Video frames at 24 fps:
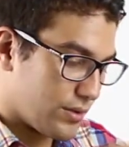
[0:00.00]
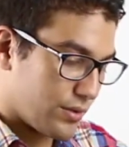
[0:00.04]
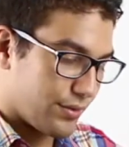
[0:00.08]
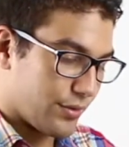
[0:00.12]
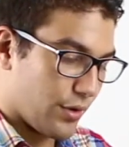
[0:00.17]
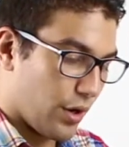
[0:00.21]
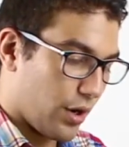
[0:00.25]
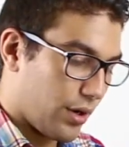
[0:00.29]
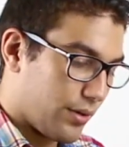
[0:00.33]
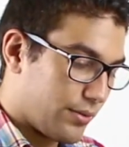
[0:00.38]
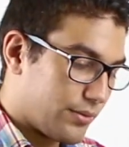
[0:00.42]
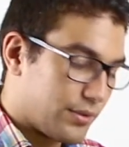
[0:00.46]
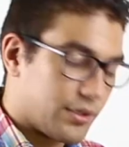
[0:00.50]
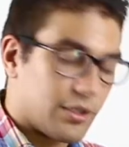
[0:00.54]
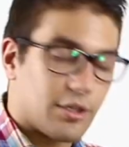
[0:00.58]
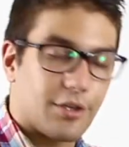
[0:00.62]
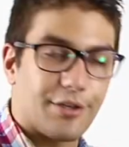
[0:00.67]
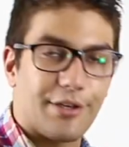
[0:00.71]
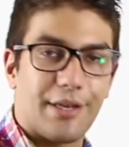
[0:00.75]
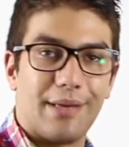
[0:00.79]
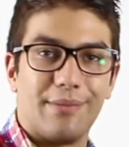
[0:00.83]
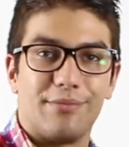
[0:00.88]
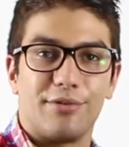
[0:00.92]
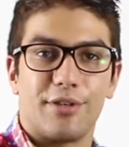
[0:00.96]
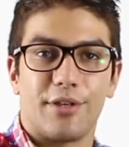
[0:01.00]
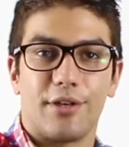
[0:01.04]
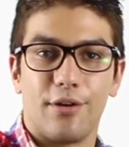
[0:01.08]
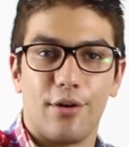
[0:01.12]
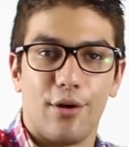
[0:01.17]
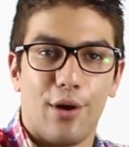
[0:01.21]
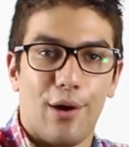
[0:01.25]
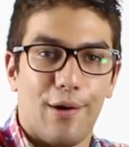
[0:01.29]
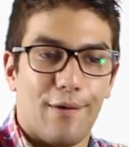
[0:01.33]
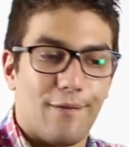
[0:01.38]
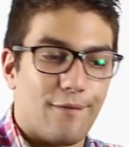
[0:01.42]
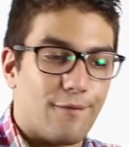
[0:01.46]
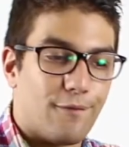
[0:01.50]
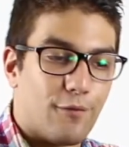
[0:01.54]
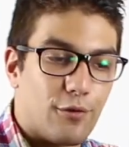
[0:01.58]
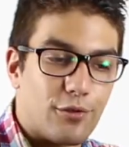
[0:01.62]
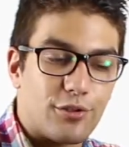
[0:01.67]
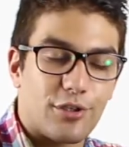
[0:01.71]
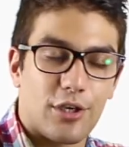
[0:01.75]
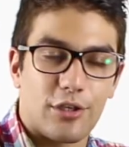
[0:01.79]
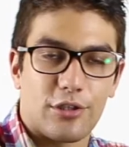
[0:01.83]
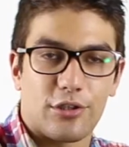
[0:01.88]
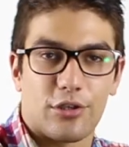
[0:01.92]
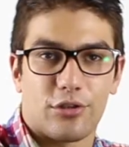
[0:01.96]
Ja, in dem Sinne
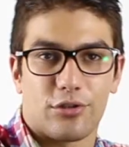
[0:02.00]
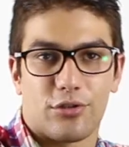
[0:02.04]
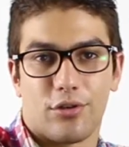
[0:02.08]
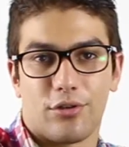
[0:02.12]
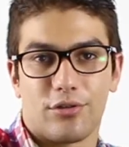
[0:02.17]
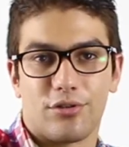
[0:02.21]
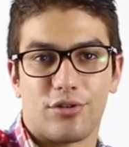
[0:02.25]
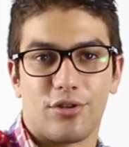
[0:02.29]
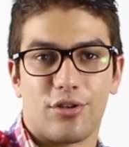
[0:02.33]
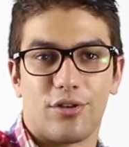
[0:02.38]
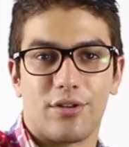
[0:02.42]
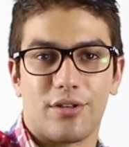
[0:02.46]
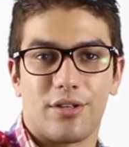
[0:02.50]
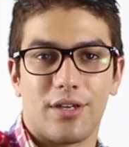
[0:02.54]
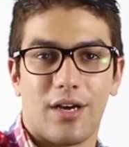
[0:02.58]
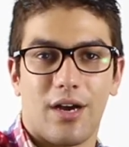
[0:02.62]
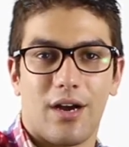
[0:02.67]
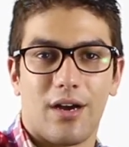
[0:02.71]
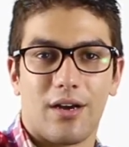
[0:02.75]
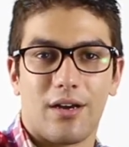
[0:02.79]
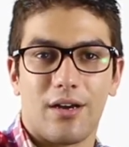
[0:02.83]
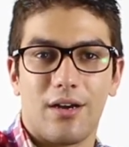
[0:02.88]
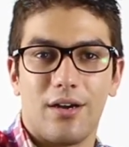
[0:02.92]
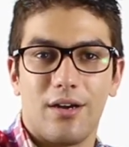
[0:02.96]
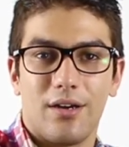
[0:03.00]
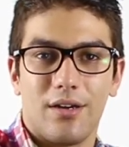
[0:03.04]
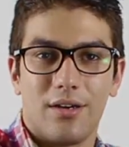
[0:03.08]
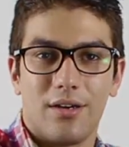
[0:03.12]
wünsche ich euch noch einen schönen Tag.